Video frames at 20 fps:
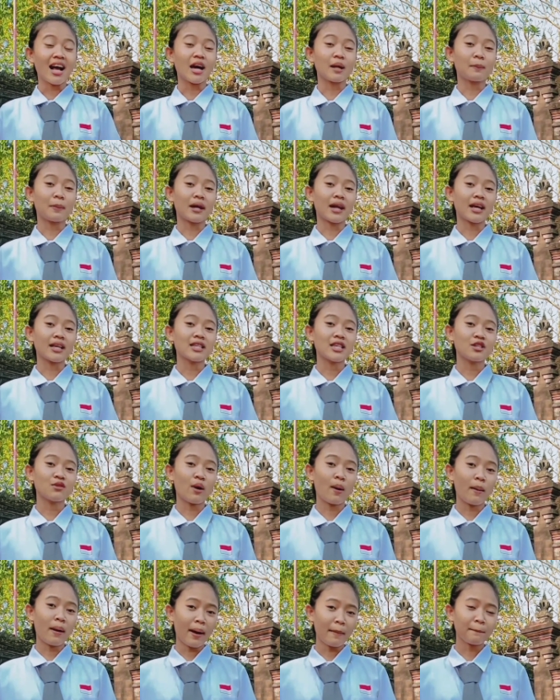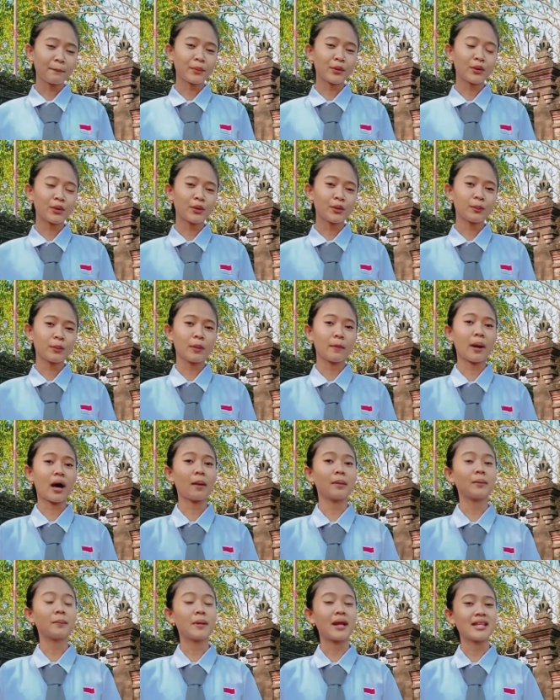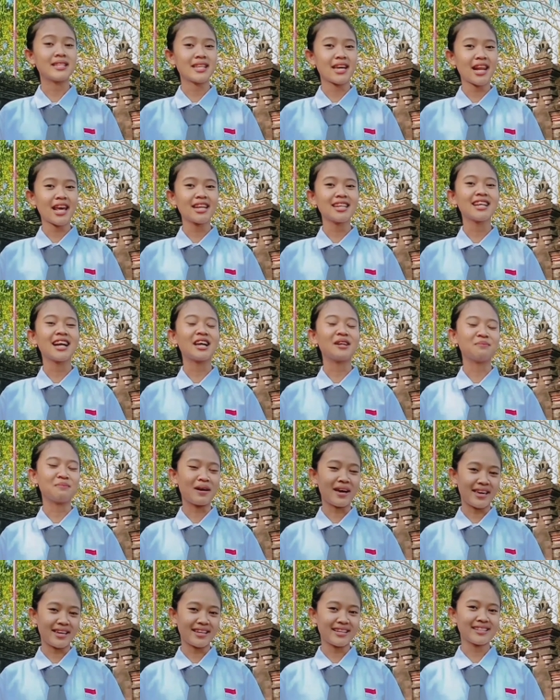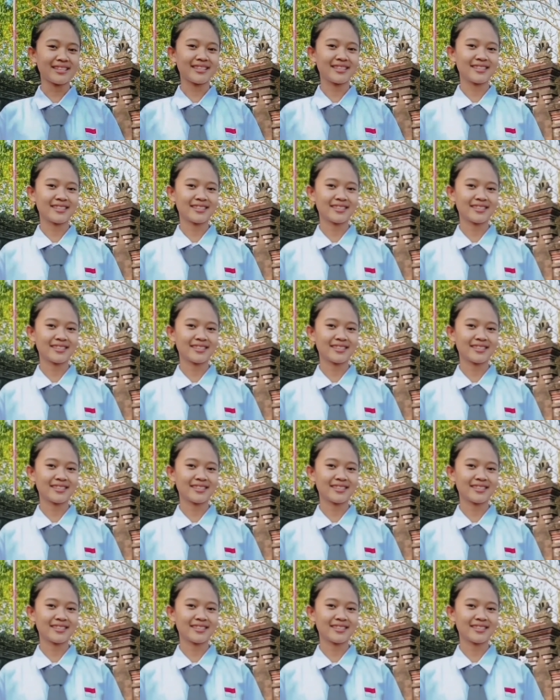agar para siswa mampu memahami pembelajaran dengan baik.